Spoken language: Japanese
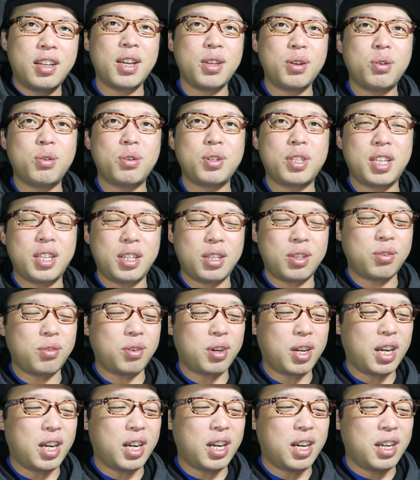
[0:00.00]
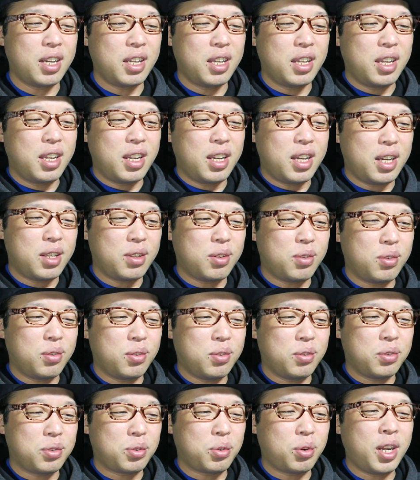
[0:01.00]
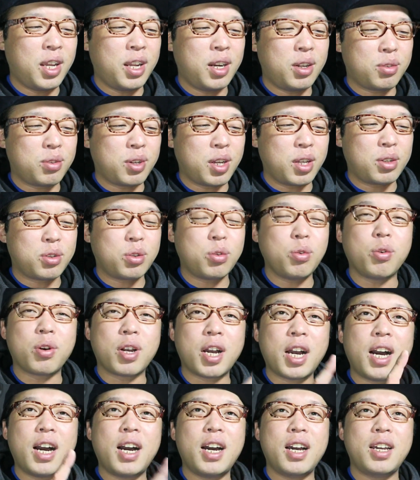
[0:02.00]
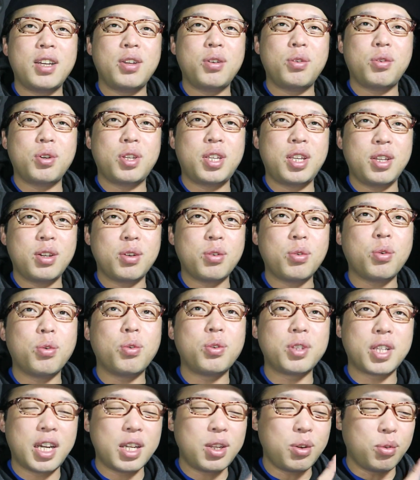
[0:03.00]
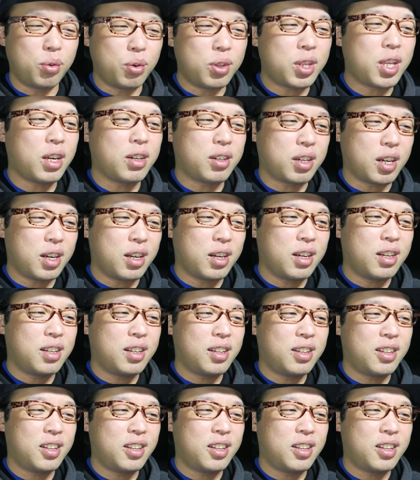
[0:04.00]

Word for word: カー用品とか、あの、トライアルとか行くとカー用品コーナーに置いてあるから。